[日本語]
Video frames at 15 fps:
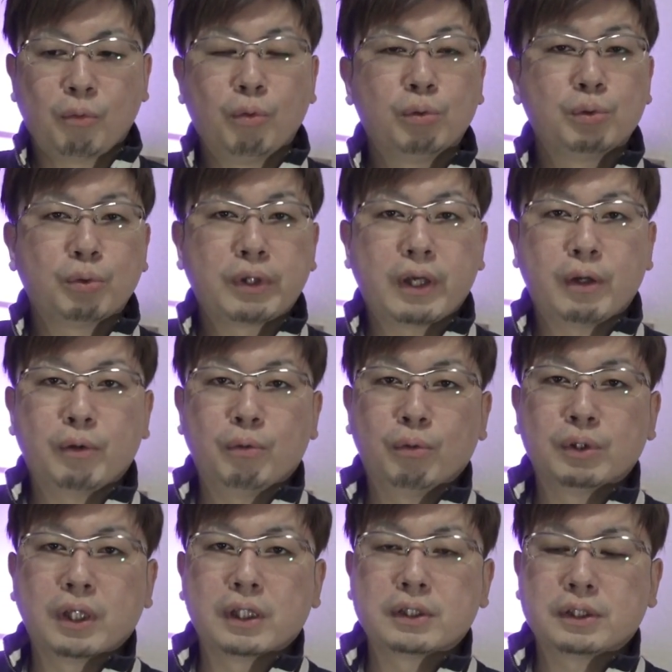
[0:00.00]
高時計
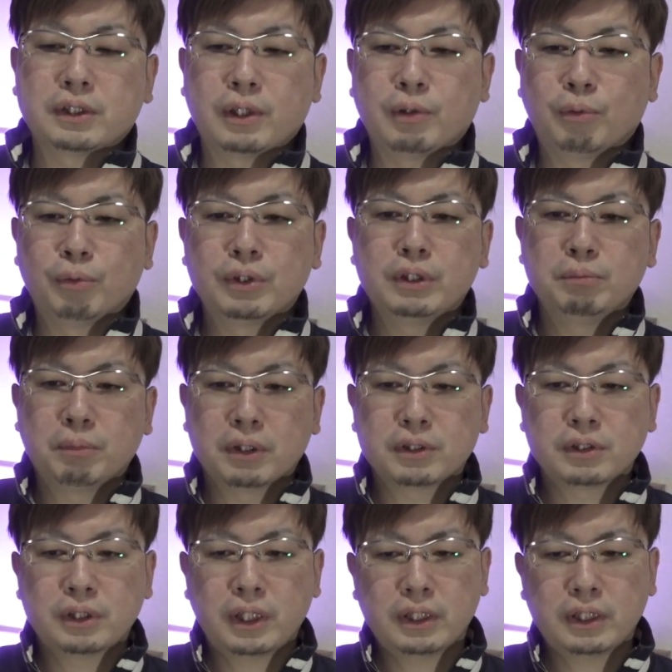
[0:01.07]
を出しております。